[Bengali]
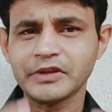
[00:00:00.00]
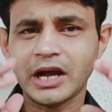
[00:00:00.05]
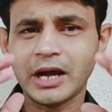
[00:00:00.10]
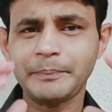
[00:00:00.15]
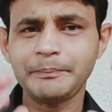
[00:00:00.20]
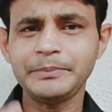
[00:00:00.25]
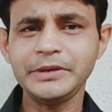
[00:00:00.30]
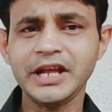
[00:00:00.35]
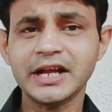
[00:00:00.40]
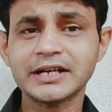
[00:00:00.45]

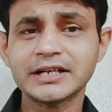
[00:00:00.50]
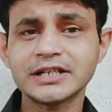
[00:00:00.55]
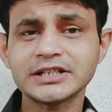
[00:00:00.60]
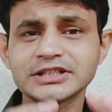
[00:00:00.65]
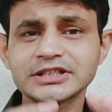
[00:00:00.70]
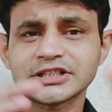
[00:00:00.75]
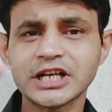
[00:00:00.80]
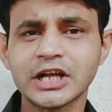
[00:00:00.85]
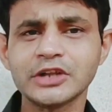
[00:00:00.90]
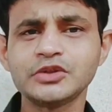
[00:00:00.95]
আপনি একটা
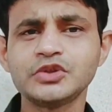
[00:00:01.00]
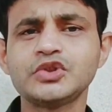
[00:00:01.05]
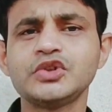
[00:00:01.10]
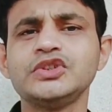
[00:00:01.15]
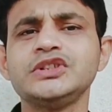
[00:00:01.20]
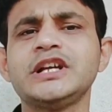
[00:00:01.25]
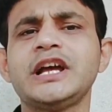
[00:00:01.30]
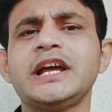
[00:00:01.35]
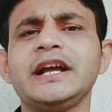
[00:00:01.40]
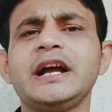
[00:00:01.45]
শান্ত
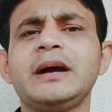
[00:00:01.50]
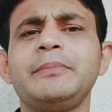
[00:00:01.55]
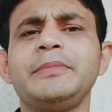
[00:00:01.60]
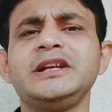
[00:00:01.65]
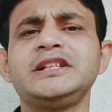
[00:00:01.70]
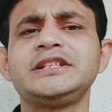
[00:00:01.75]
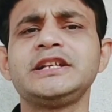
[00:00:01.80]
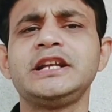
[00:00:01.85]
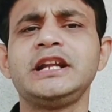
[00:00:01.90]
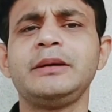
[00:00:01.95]
জায়গা
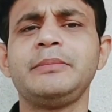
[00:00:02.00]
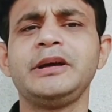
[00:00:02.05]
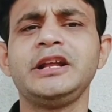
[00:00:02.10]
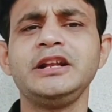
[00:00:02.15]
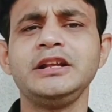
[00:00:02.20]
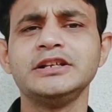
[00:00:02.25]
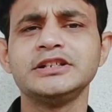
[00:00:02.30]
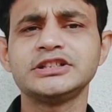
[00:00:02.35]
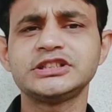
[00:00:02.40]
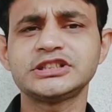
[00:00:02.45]
বেছে
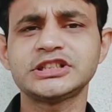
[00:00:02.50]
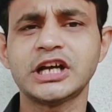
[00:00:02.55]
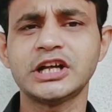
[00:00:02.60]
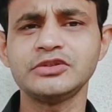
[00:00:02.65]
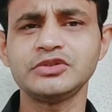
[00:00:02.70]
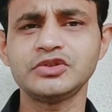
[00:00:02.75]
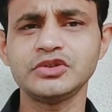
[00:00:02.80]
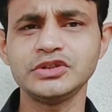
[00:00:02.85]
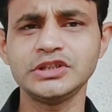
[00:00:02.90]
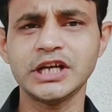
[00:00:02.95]
নেবেন
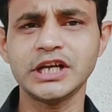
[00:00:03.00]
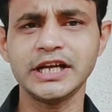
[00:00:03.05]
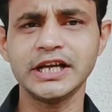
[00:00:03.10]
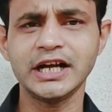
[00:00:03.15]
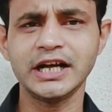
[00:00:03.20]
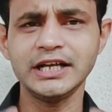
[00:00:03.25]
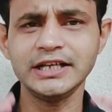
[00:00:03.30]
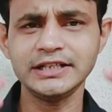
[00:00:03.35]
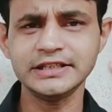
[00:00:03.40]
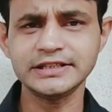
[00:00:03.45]
শান্ত
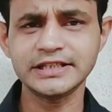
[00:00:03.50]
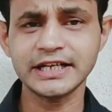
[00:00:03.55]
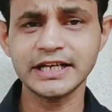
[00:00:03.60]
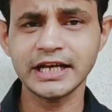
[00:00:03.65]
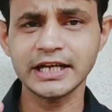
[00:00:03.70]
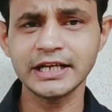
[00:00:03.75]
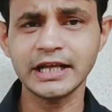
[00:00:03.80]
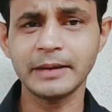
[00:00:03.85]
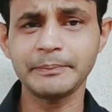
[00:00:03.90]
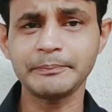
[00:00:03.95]
জায়গা
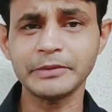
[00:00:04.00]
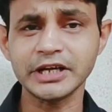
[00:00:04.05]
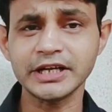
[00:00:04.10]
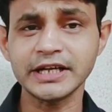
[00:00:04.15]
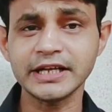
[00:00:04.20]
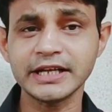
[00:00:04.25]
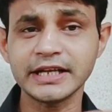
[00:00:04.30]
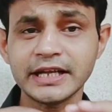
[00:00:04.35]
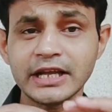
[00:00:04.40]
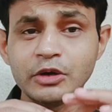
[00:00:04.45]
যেখানে
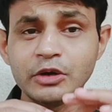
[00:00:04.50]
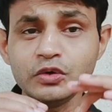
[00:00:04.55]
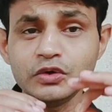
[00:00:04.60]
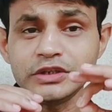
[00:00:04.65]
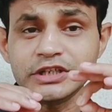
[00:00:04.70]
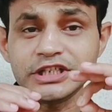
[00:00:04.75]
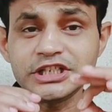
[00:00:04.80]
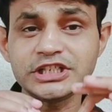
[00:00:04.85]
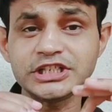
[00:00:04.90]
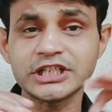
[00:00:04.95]
আপনাকে কেউ
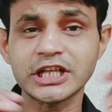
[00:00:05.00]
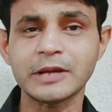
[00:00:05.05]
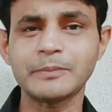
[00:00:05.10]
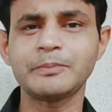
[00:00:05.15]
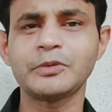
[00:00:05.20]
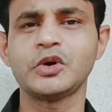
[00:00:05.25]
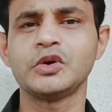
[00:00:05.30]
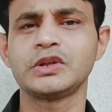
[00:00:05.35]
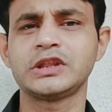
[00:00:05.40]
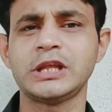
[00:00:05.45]

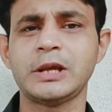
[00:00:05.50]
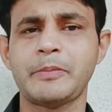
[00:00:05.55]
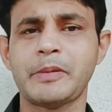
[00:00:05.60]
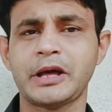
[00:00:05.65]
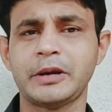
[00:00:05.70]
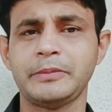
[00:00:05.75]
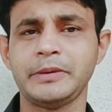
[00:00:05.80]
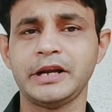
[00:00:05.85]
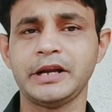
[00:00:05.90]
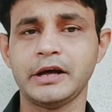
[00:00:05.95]
ডিস্টার্ব করতে
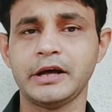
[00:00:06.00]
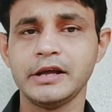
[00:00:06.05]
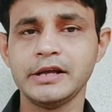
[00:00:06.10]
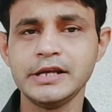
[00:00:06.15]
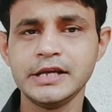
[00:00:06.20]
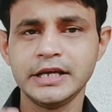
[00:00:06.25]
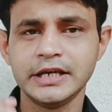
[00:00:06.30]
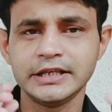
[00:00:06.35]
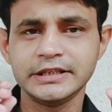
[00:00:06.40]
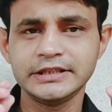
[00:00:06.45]
পারবে না
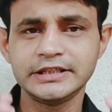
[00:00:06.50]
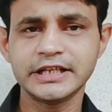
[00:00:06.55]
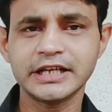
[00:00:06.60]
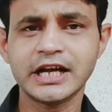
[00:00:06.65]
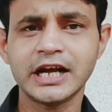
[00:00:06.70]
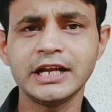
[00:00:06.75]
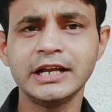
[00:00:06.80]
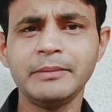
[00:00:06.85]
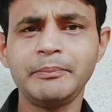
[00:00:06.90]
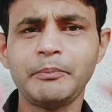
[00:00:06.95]

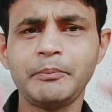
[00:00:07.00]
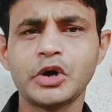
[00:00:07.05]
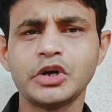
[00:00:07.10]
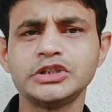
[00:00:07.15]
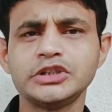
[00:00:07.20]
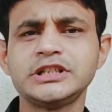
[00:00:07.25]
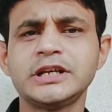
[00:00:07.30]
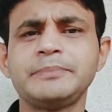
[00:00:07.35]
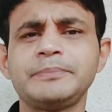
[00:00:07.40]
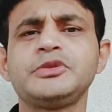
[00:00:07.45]
যেখানে
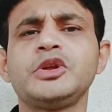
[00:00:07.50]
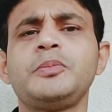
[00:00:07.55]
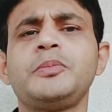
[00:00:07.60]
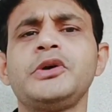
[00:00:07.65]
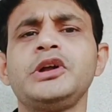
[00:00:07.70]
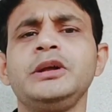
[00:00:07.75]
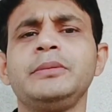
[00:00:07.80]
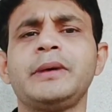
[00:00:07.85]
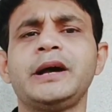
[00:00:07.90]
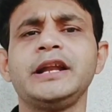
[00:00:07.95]
পর্যাপ্ত
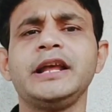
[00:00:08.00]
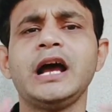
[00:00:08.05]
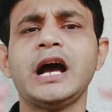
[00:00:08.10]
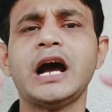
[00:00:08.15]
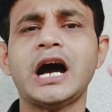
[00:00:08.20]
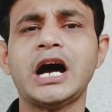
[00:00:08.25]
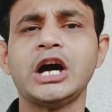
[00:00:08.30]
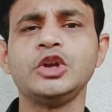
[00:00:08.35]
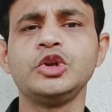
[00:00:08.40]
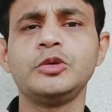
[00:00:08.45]
পরিমাণে
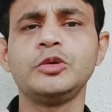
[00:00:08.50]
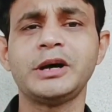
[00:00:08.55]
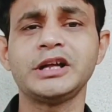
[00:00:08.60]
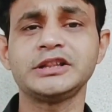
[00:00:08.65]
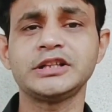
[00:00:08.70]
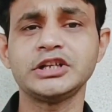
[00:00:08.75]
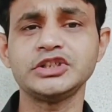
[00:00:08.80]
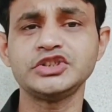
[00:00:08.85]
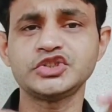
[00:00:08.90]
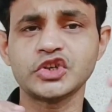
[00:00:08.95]
আলো
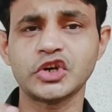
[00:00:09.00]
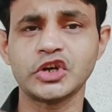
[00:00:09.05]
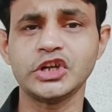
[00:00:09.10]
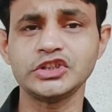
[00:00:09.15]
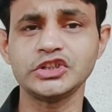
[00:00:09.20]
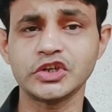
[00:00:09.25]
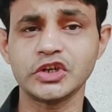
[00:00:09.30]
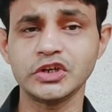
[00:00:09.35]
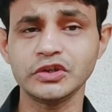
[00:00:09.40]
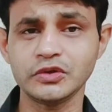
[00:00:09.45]
বাতাস
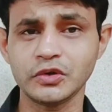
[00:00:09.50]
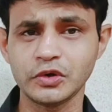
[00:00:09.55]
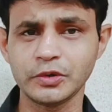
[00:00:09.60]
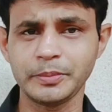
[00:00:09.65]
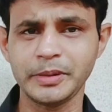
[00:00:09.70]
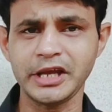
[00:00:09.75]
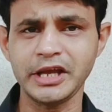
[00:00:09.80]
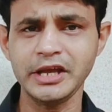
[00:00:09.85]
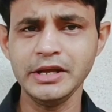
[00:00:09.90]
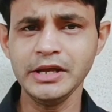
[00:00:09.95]
চলাচল
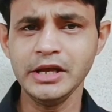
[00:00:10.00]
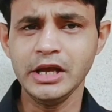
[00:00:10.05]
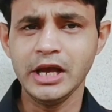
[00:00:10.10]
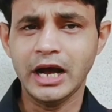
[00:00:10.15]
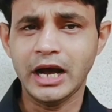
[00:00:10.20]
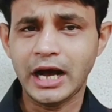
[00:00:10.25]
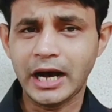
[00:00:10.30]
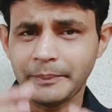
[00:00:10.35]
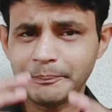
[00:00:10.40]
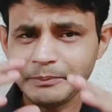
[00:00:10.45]
করবে
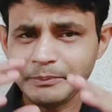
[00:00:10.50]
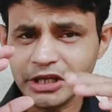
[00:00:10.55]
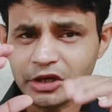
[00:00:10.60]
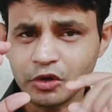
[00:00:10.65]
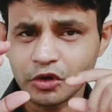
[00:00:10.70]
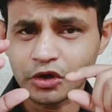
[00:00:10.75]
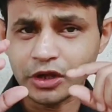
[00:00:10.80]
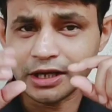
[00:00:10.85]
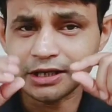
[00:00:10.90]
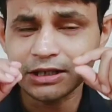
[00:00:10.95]
আপনি
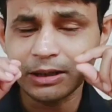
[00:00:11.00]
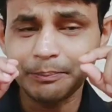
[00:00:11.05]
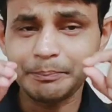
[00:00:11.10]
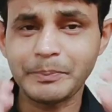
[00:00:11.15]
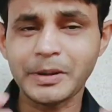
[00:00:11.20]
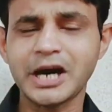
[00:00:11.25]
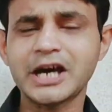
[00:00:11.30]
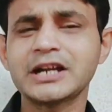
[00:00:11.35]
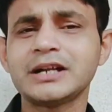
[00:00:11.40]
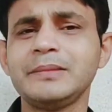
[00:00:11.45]
কোনো একটা
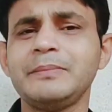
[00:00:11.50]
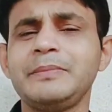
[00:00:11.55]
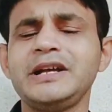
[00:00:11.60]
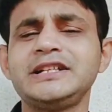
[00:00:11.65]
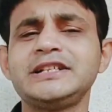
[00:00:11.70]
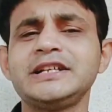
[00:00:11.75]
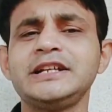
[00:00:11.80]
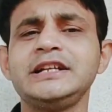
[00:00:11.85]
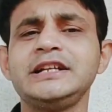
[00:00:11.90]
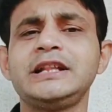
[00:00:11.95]
পার্ক
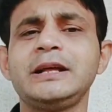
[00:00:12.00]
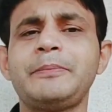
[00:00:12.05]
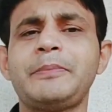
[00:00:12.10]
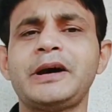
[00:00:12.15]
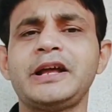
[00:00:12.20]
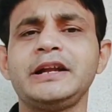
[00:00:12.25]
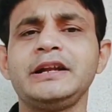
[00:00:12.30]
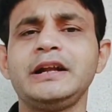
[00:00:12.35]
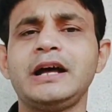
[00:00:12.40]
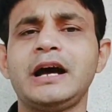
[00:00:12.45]
বেছে নিতে
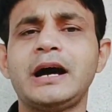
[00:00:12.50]
পারেন